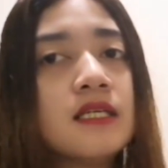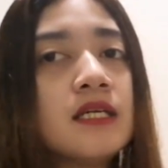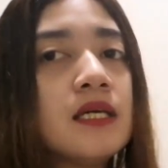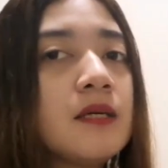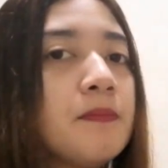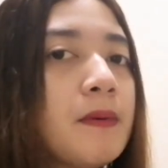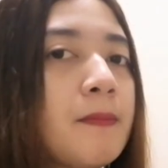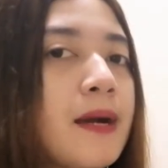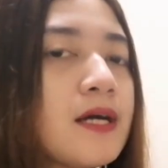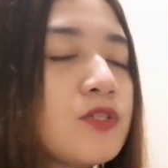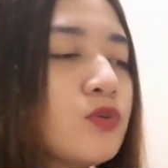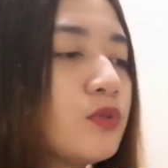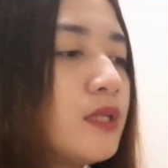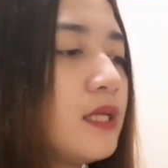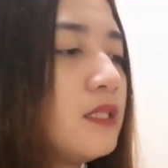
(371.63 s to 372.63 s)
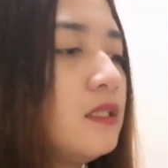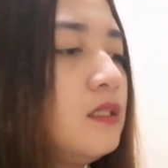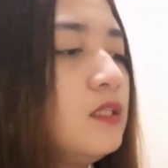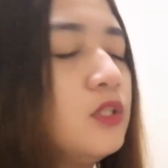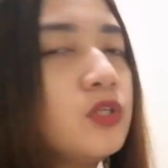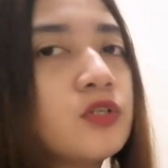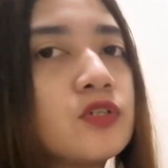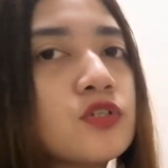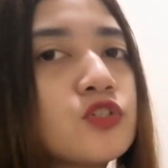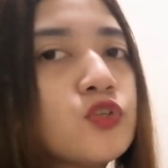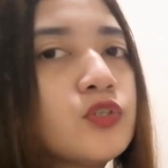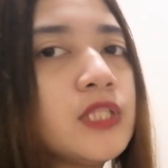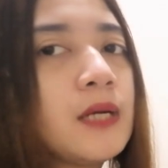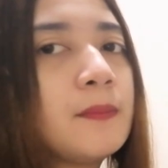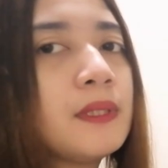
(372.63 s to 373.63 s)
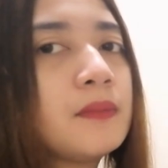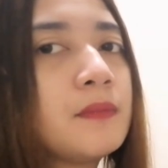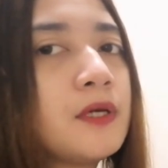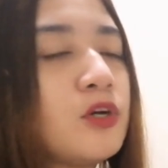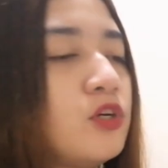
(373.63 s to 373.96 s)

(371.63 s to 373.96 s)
ipapasok natin dito. So, dapat may